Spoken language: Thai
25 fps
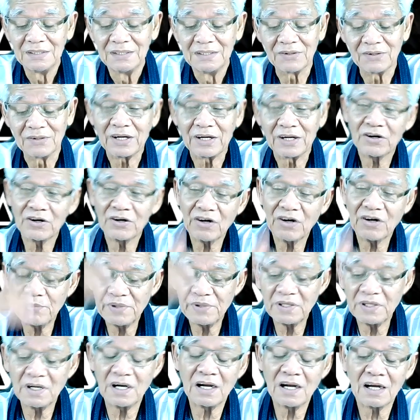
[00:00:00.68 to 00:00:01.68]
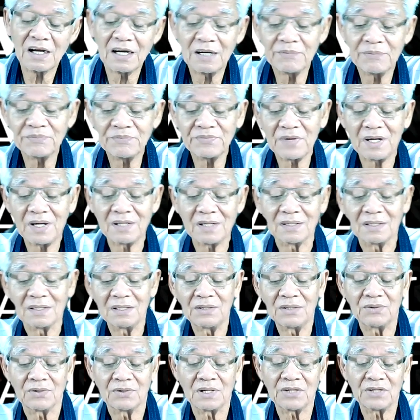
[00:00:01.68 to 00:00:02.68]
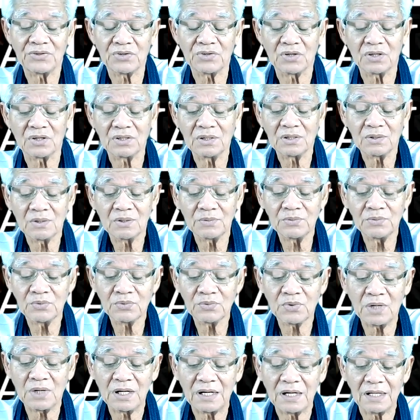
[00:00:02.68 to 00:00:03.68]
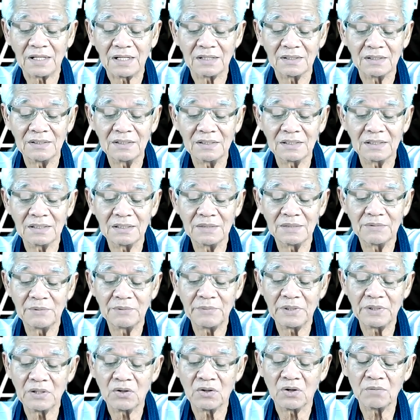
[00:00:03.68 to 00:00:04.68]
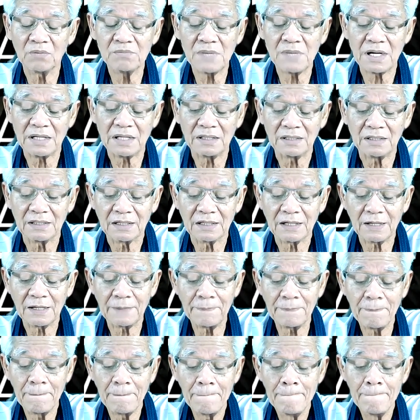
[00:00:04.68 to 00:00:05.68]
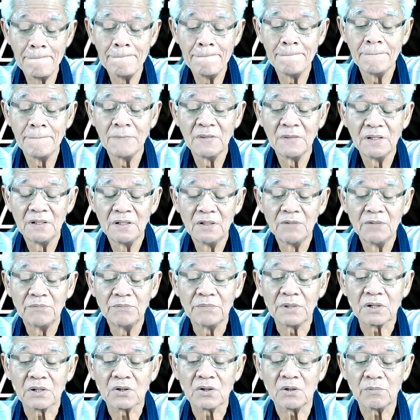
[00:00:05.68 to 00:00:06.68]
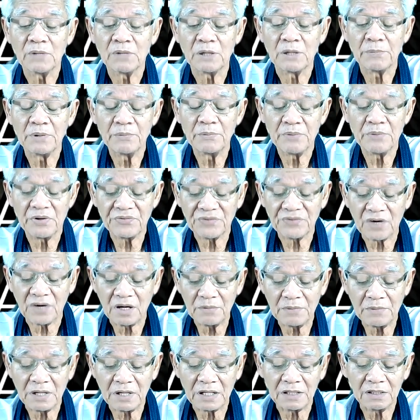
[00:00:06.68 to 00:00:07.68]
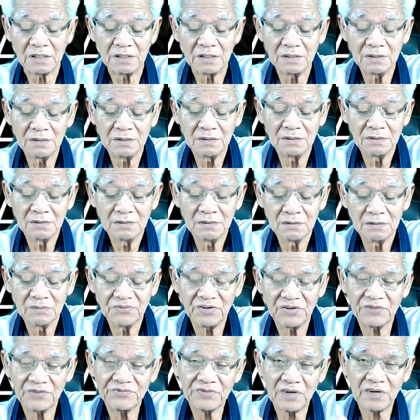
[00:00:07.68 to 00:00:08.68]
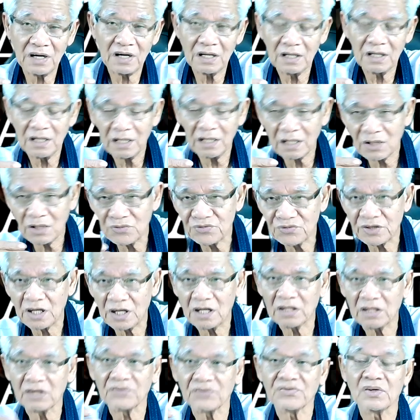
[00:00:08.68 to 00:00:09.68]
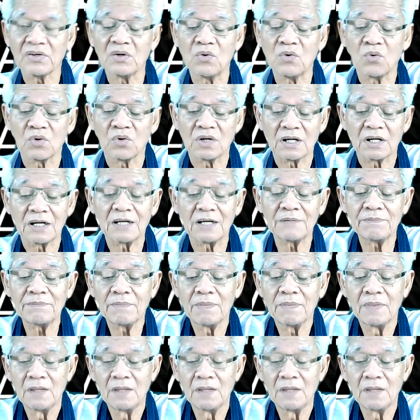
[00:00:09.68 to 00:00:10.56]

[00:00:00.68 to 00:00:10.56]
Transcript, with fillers: โอเคค่อยๆพิจารณาครับ ท่านที่อยู่หน้าจอที่รับทุกท่าน แหละเรื่องนี้มันเป็นของใหม่นะครับ เป็นของใหม่เป็นภาษาใหม่ ฟังฟังให้เข้าใจได้จะสนุกนะครับ